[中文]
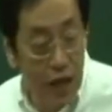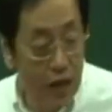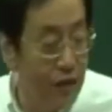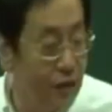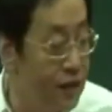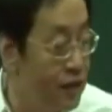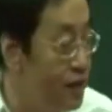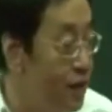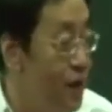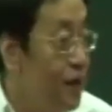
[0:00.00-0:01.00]
所以你看那个
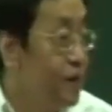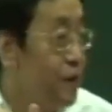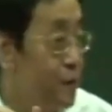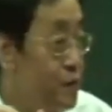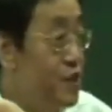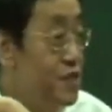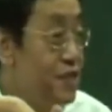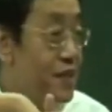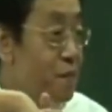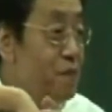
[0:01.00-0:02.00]
葛根，它
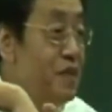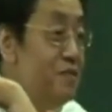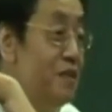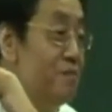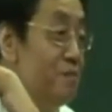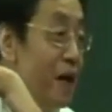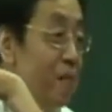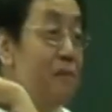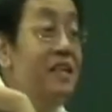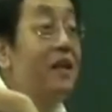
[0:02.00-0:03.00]
轻轻的在密密
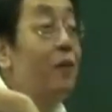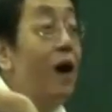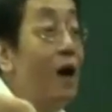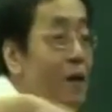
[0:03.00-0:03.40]
很密，有